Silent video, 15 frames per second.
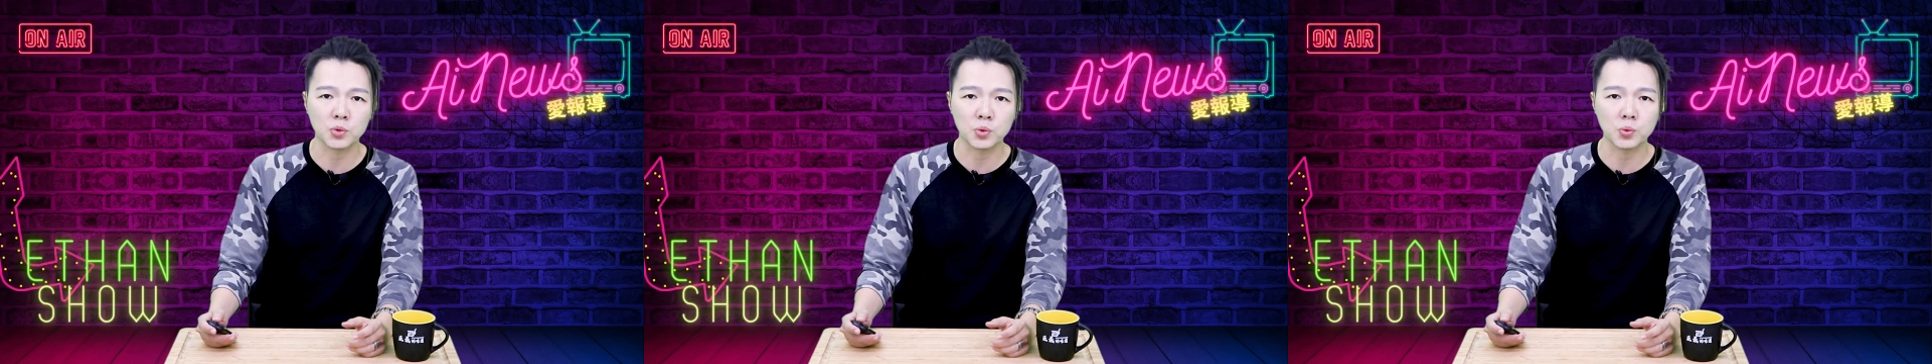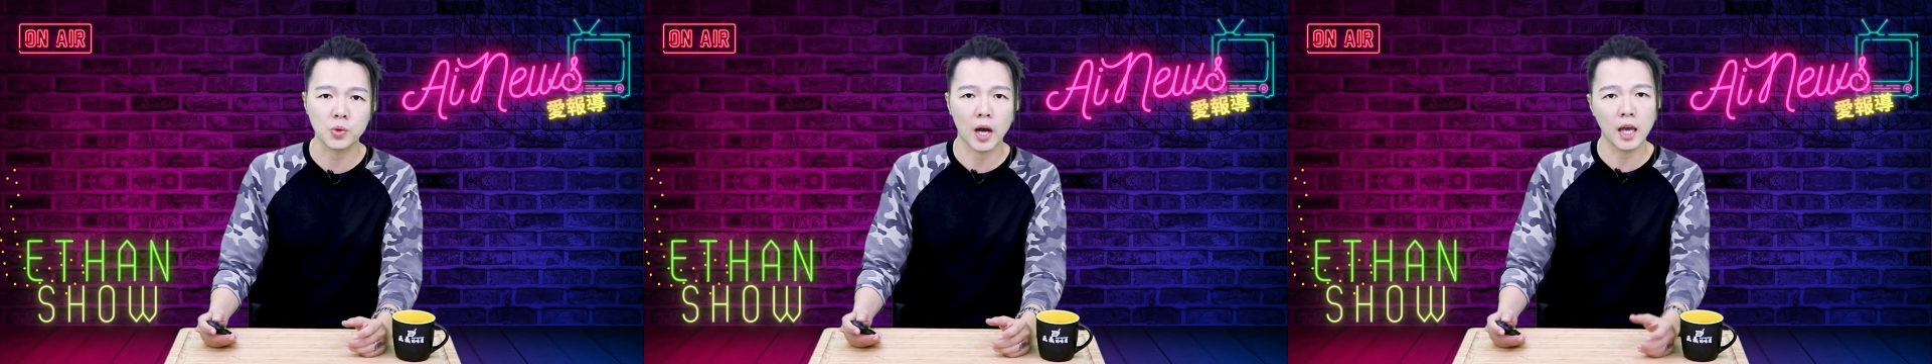
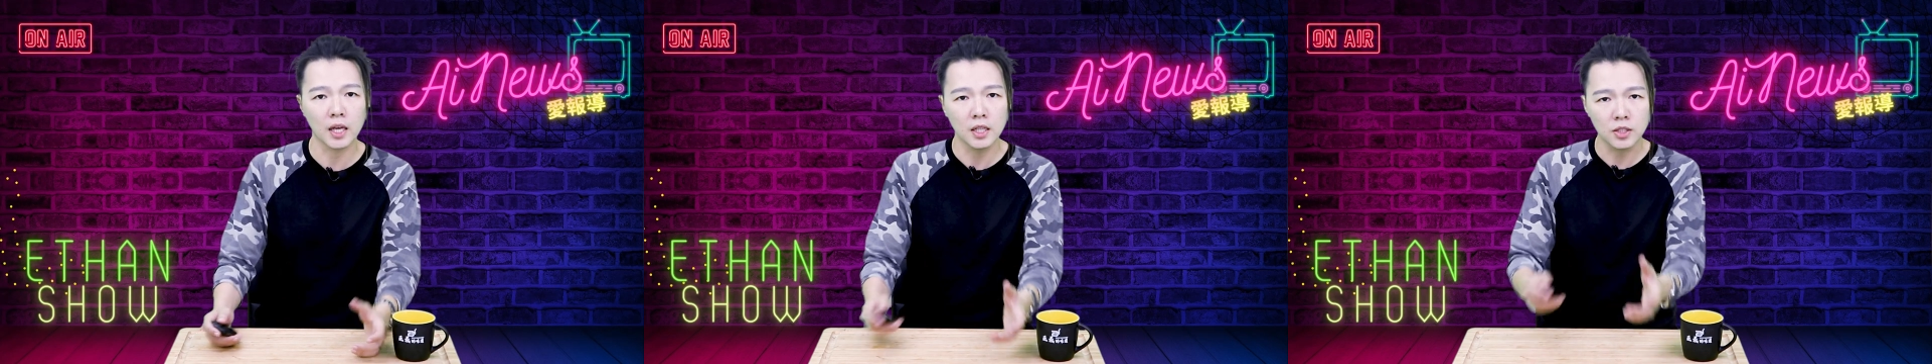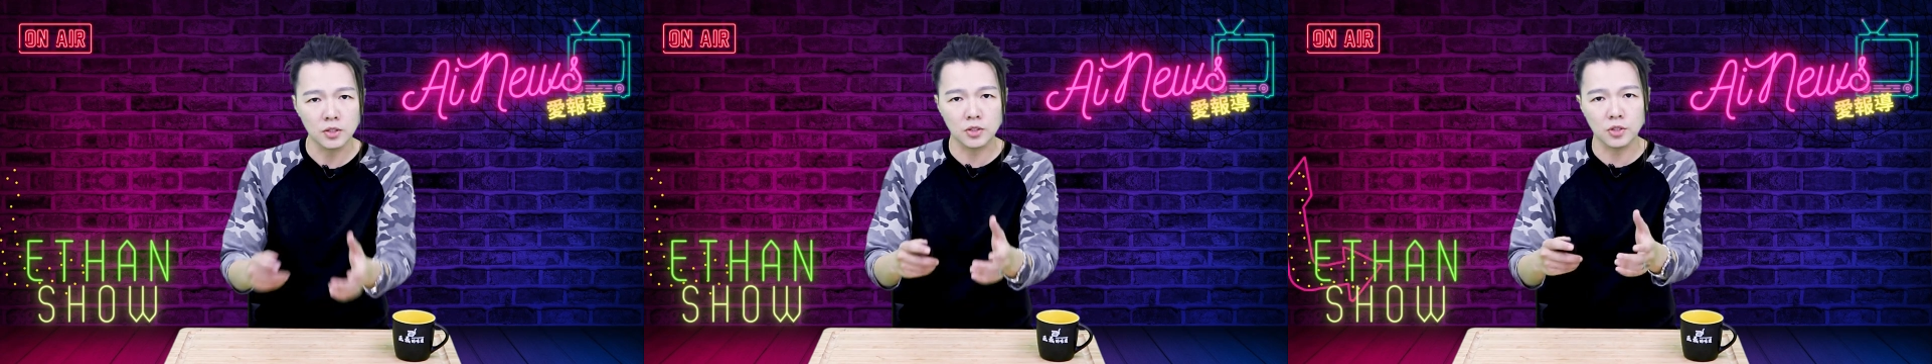出来，
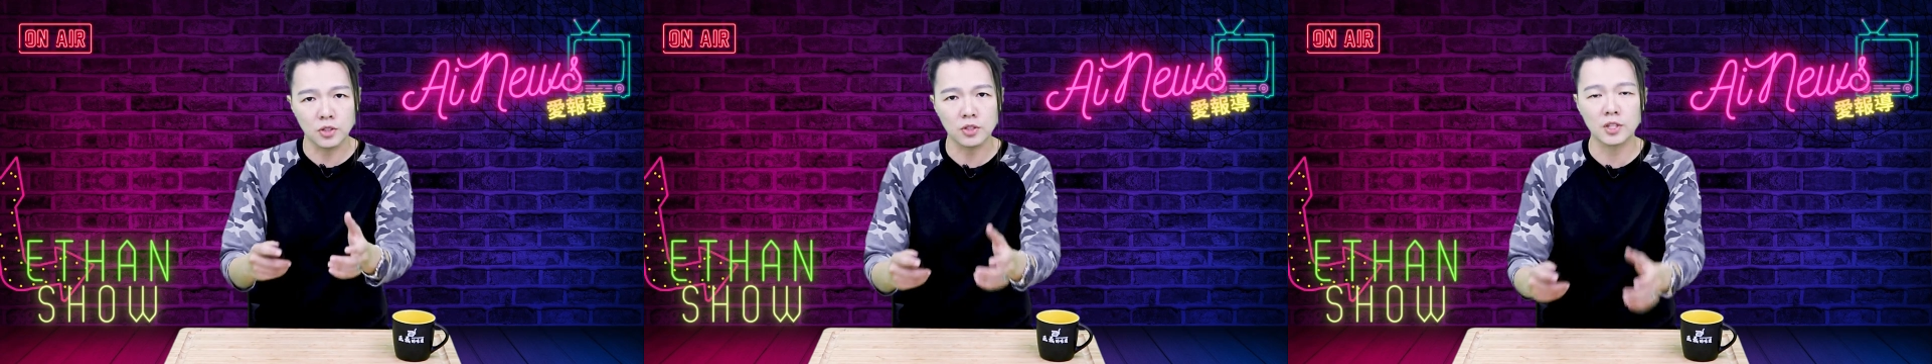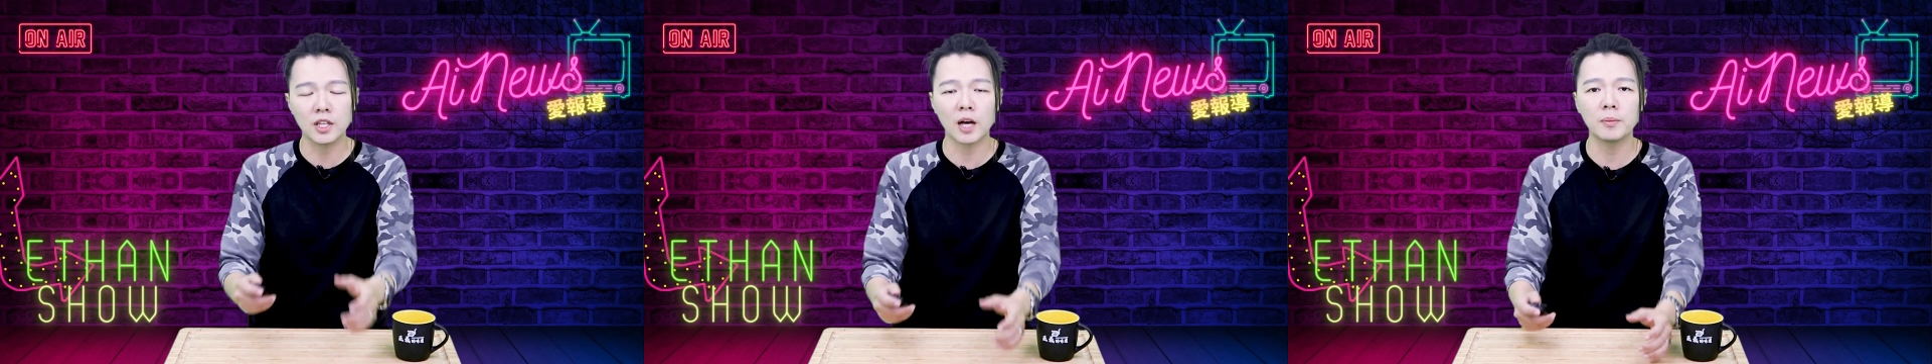
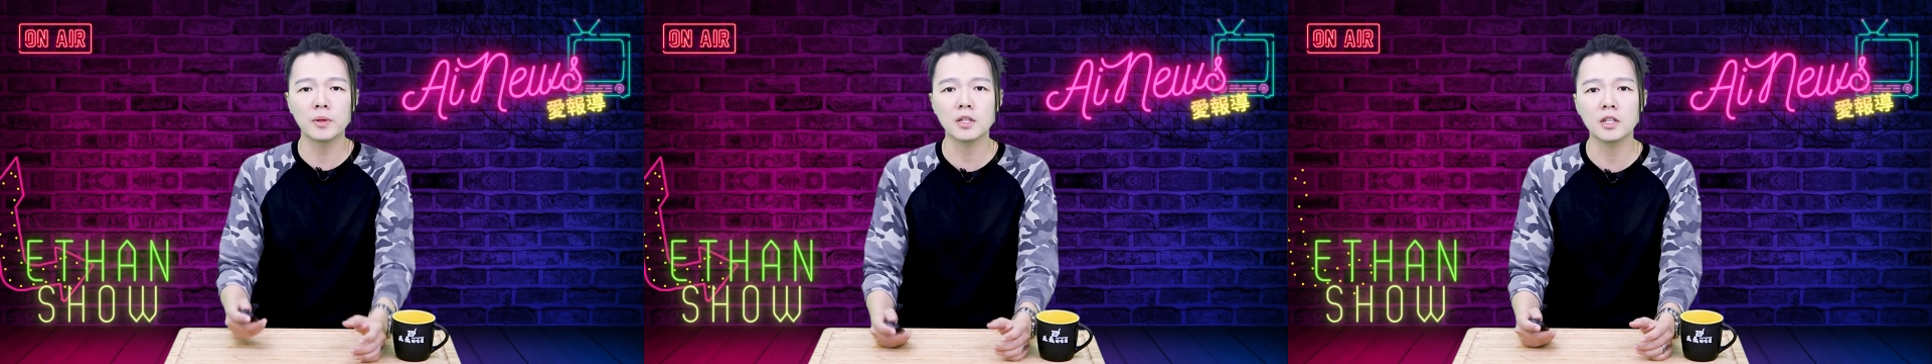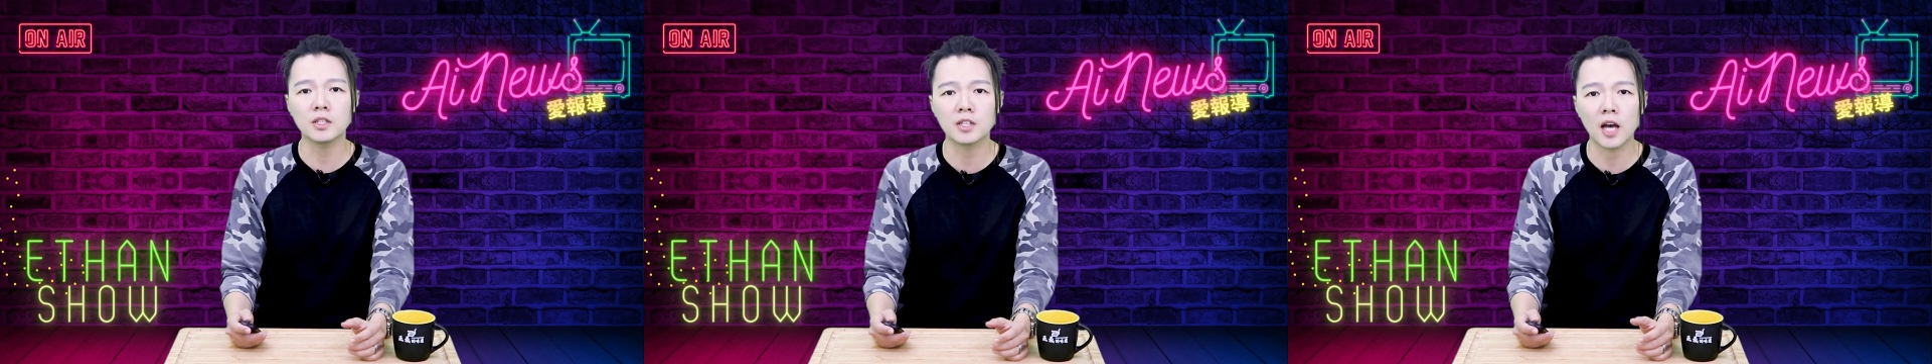指着他们
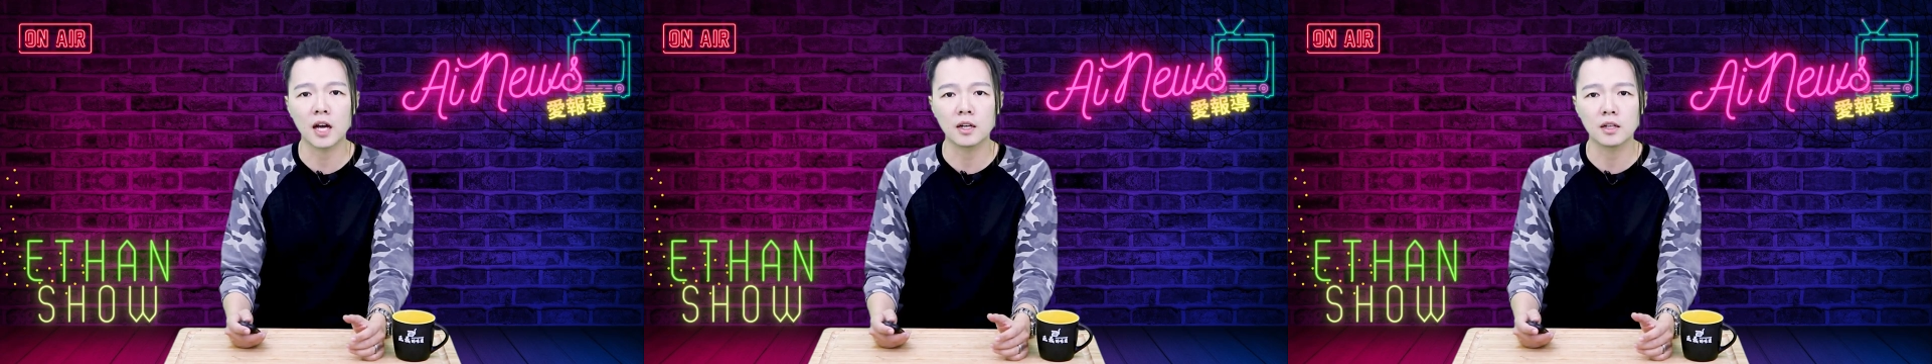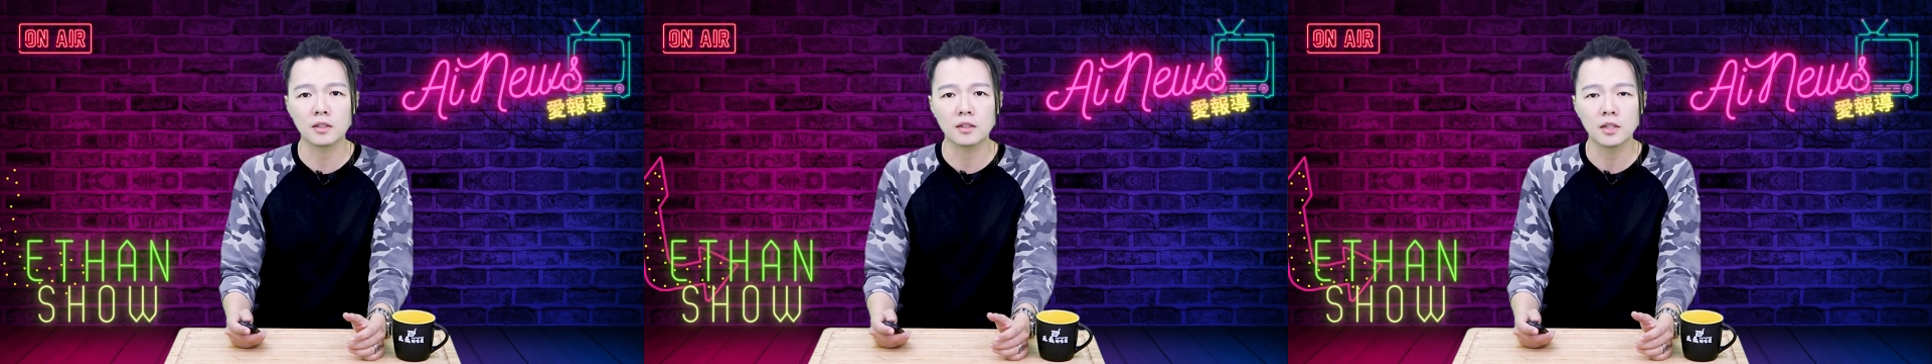一家
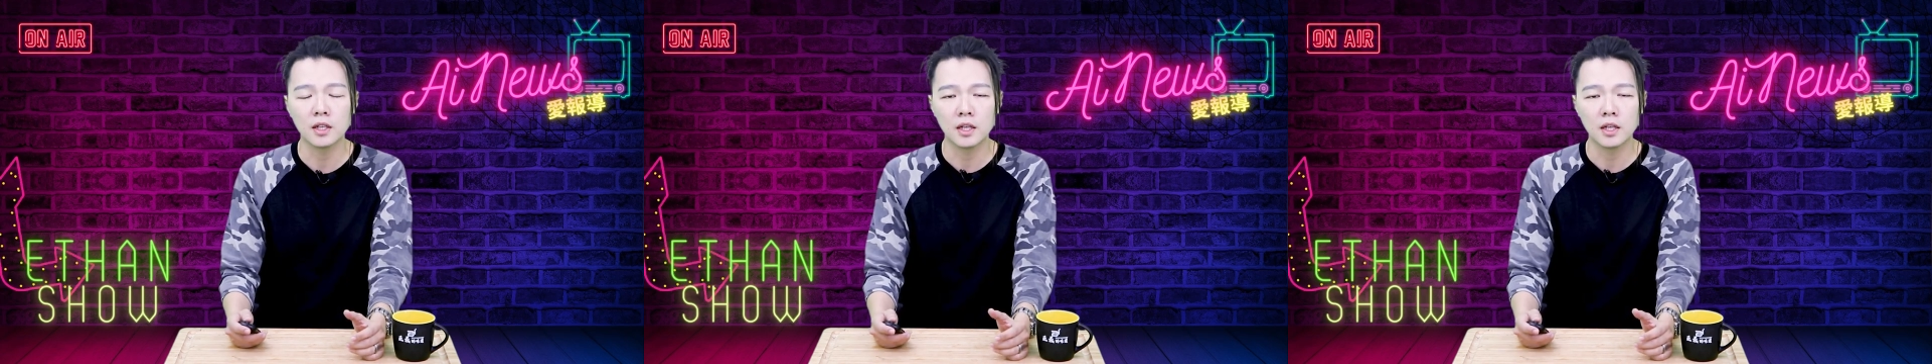人。